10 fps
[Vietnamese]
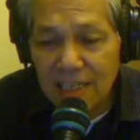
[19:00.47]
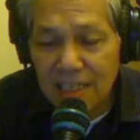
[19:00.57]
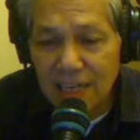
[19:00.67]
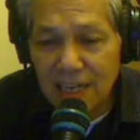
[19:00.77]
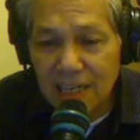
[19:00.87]

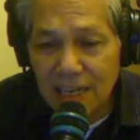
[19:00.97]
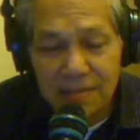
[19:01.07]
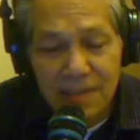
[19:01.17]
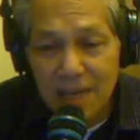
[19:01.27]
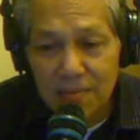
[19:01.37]
là là
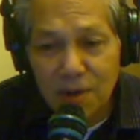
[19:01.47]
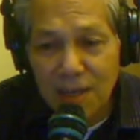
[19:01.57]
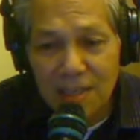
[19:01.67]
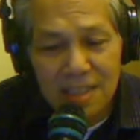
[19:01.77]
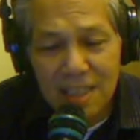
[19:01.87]
Việt Nam
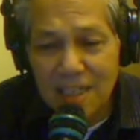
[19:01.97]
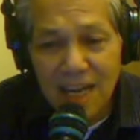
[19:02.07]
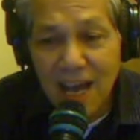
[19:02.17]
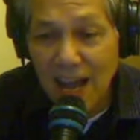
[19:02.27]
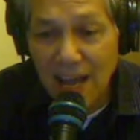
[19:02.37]
quả nó rất là lạ